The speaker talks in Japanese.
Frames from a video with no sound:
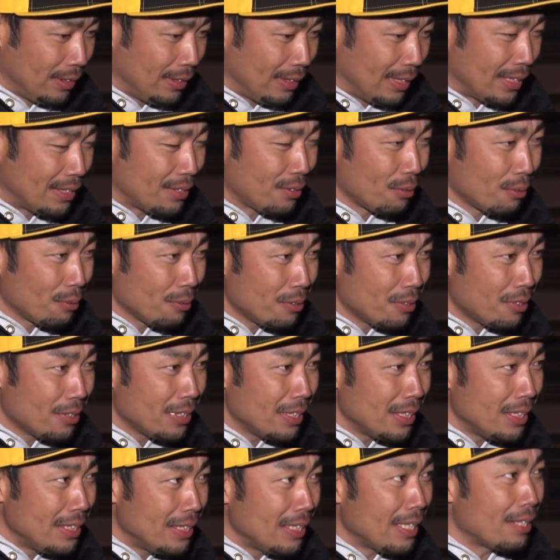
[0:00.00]
うでその
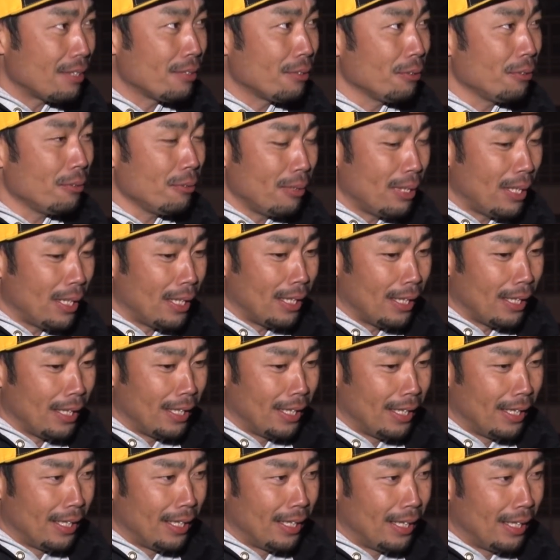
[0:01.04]
次にやることは
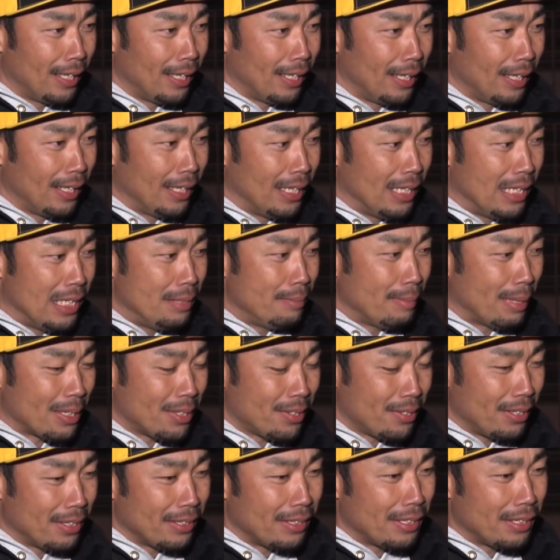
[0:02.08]
今
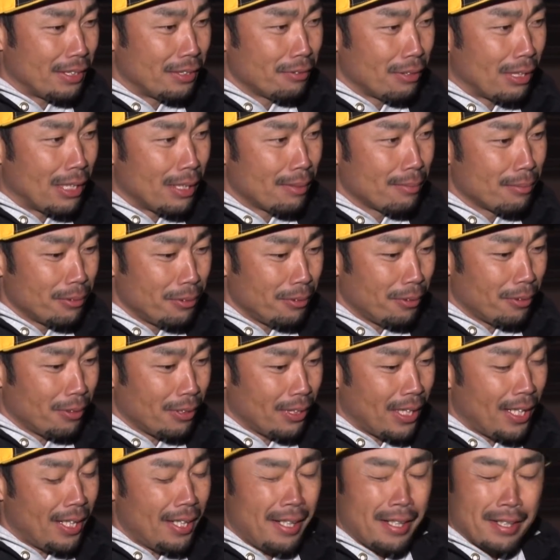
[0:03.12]
連れてるワームの
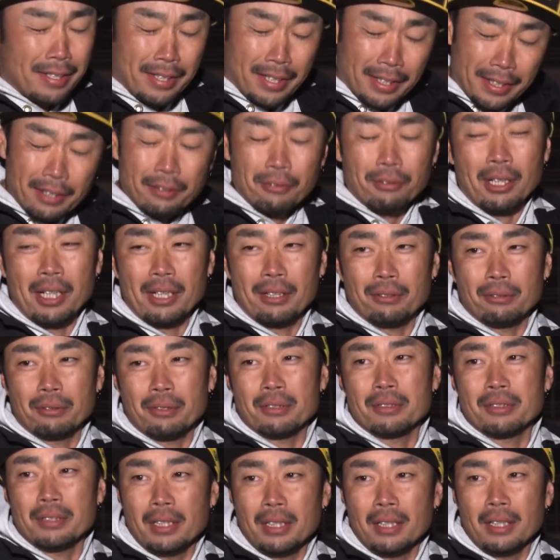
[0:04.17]
カラーだけを変えること
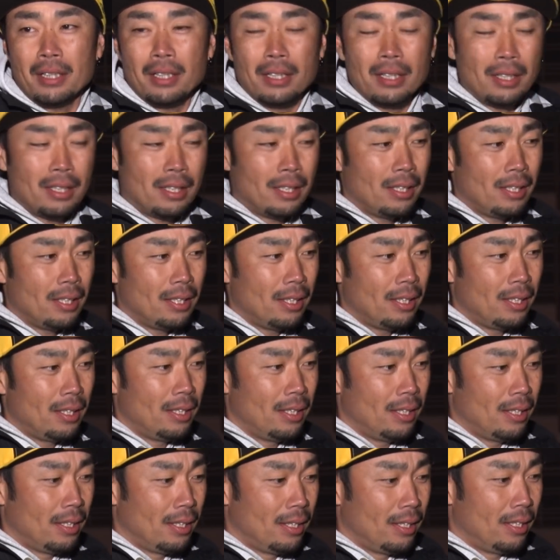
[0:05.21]
ですね
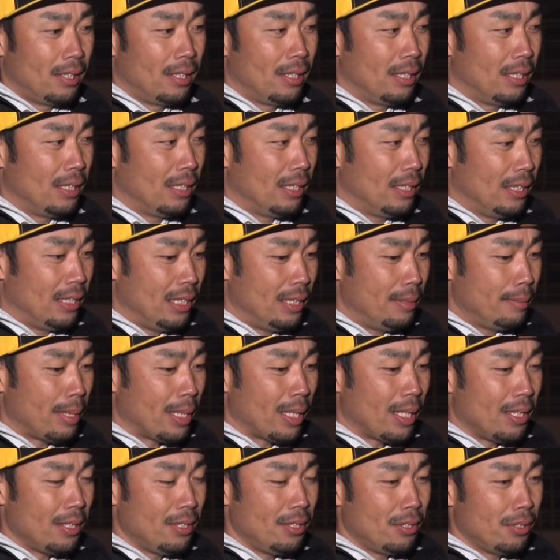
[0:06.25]
で
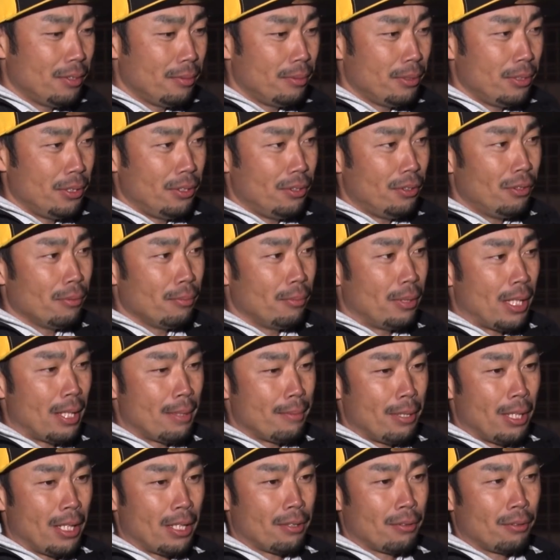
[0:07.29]
今 UV の
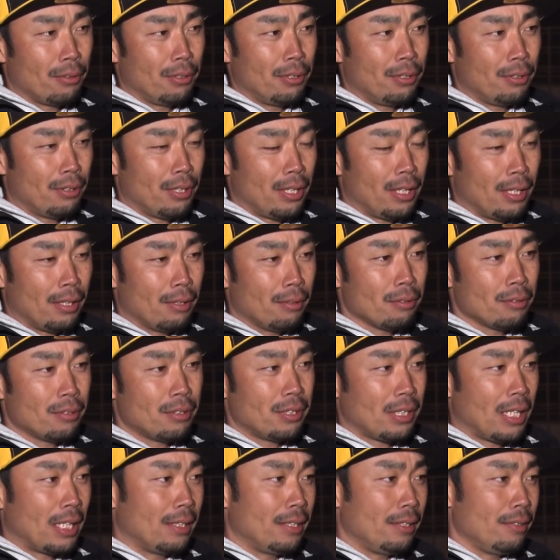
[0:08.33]
ムラムラっ子っていうカラーを
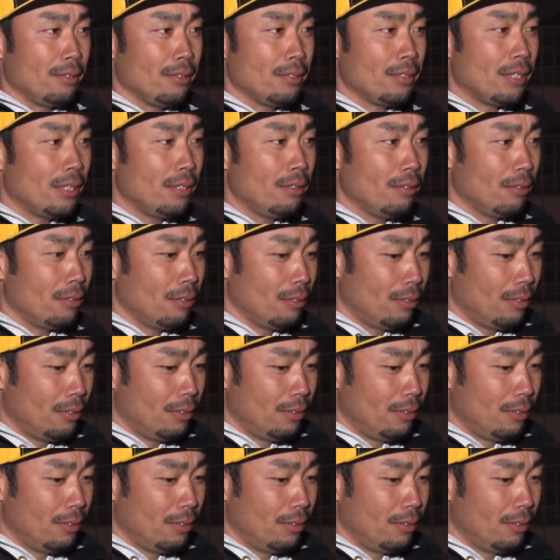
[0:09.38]
使ってるんですけど